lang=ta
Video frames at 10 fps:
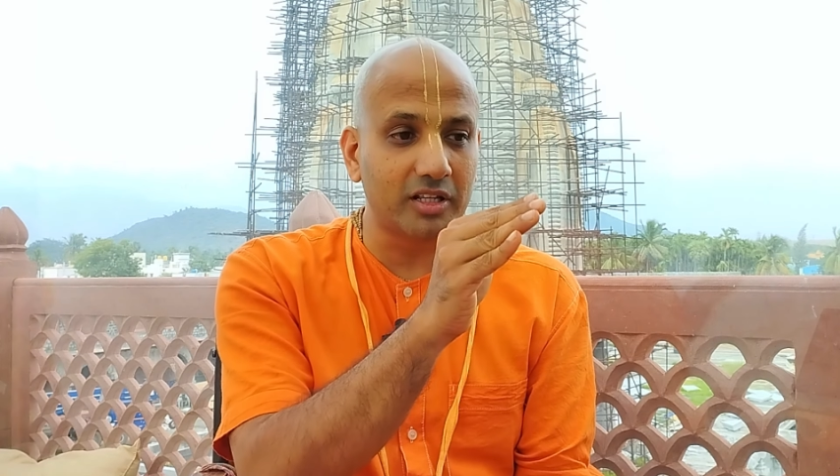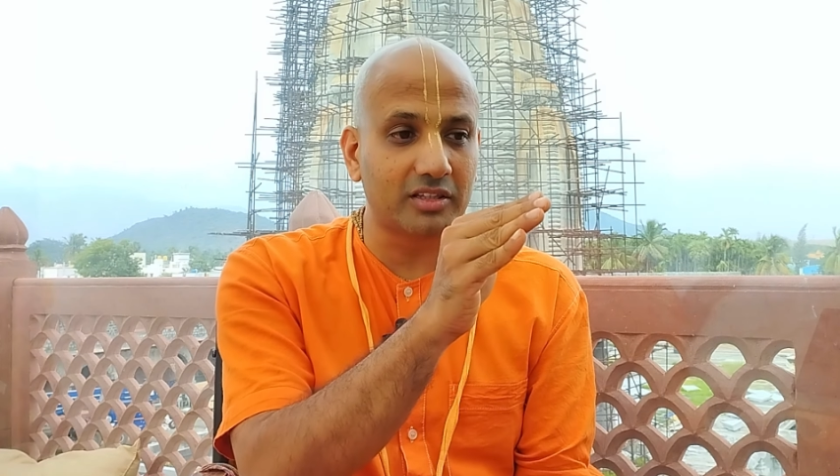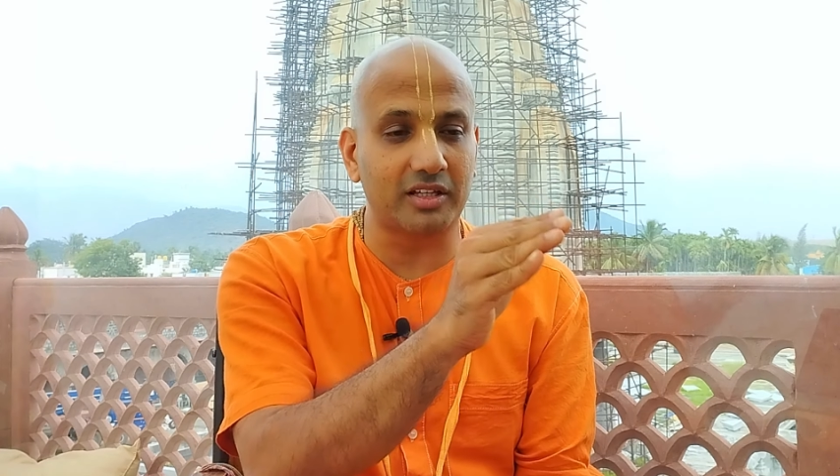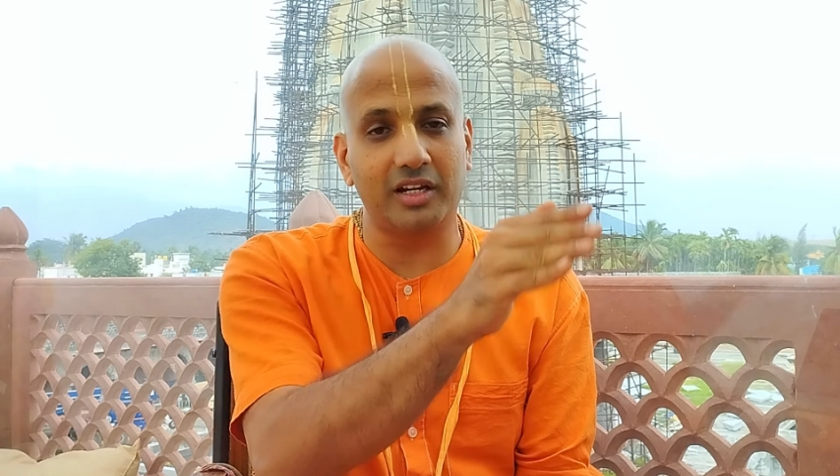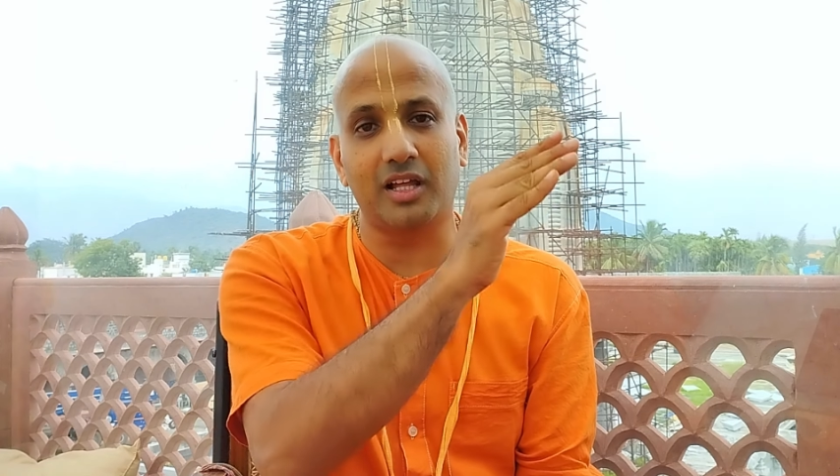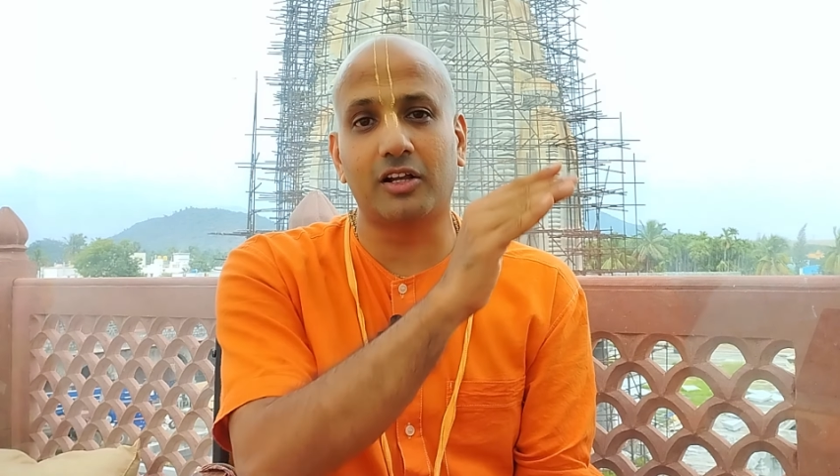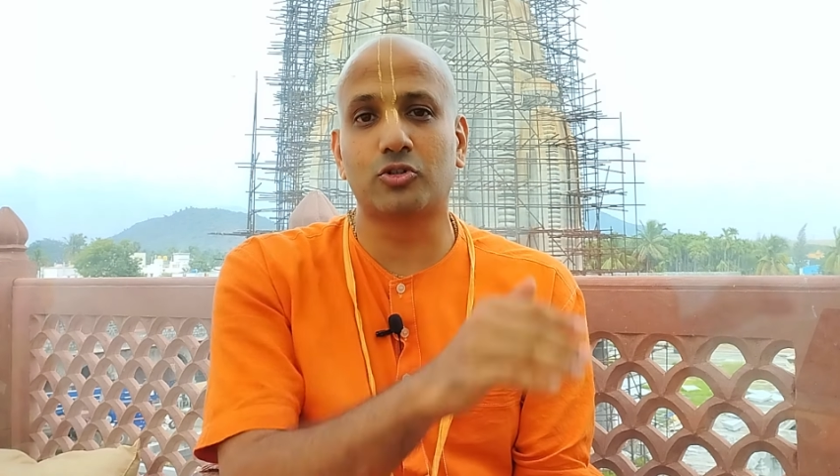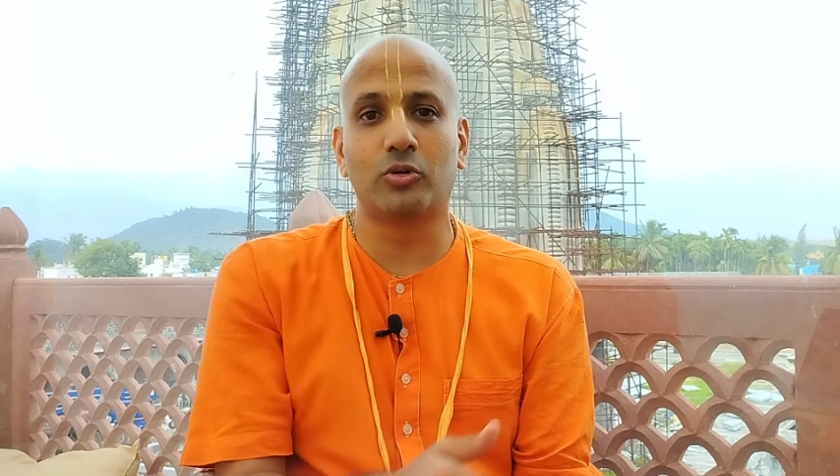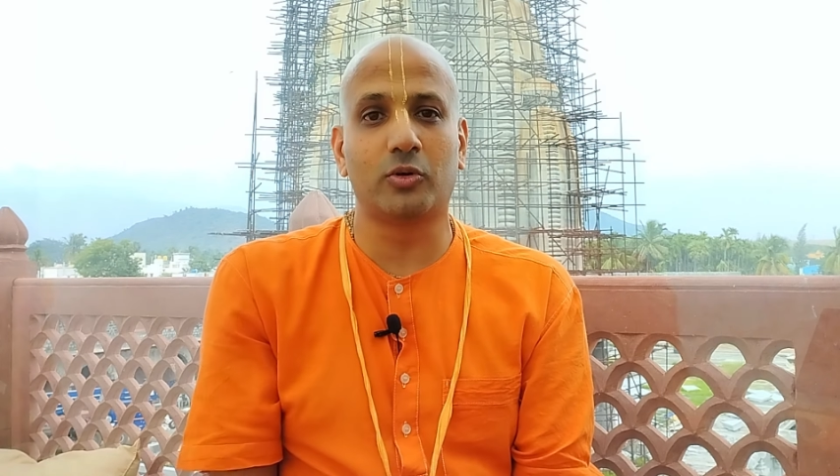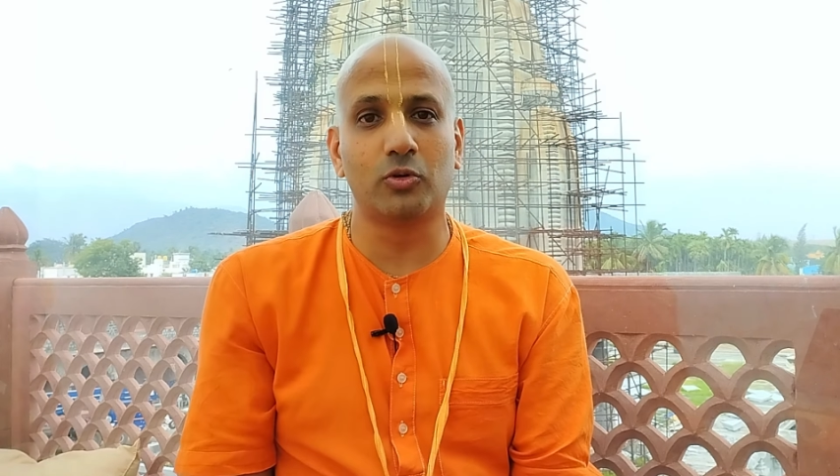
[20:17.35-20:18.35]
நமக்கு
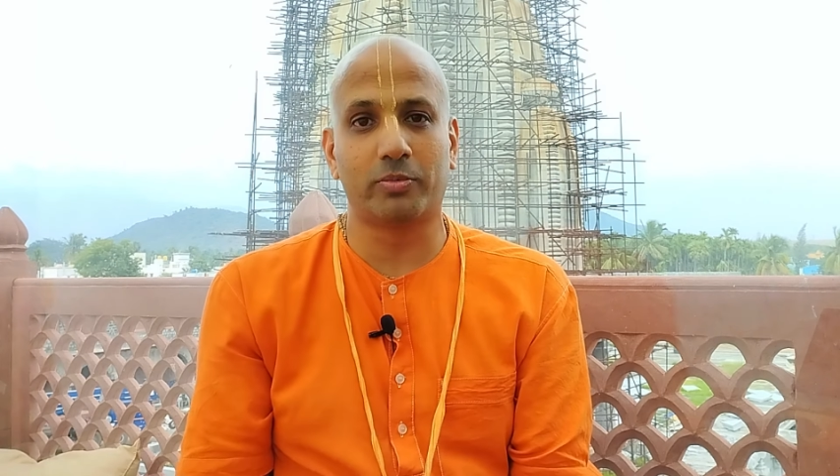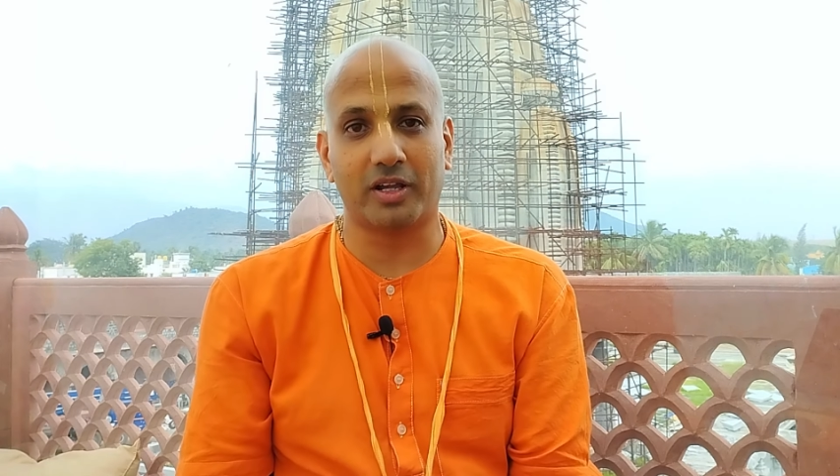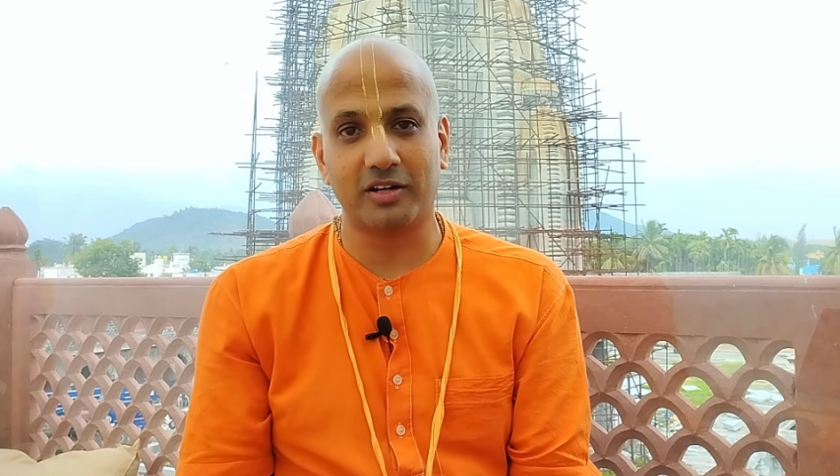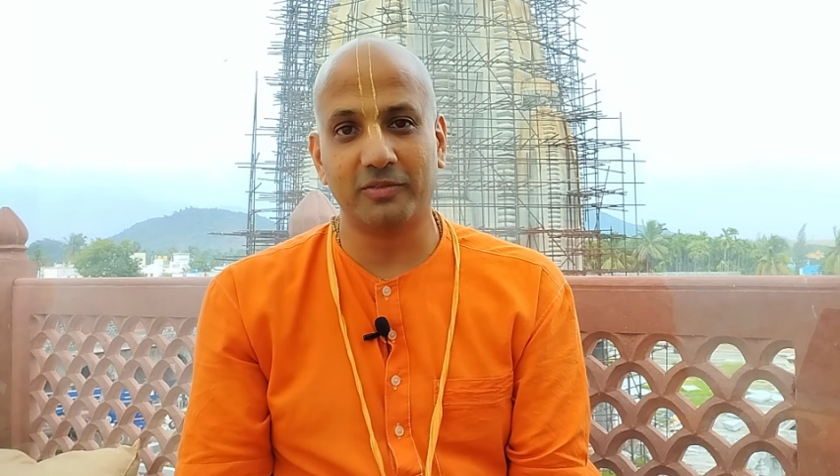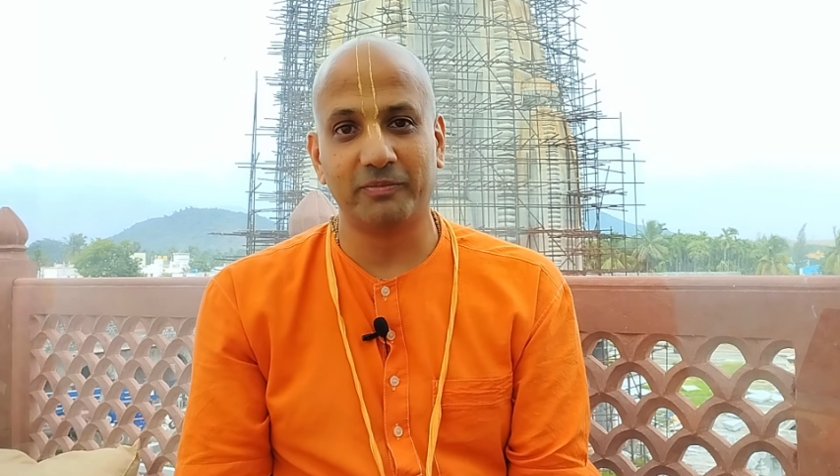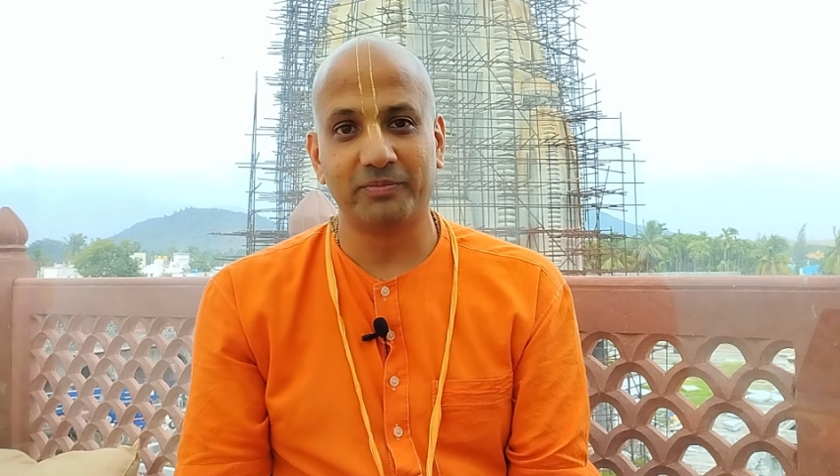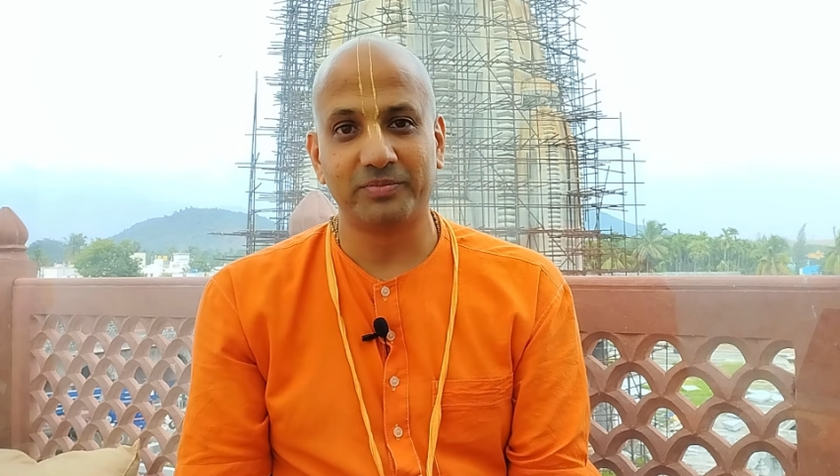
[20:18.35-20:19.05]
சரியாக சொல்லிக் கொடுப்பார்கள்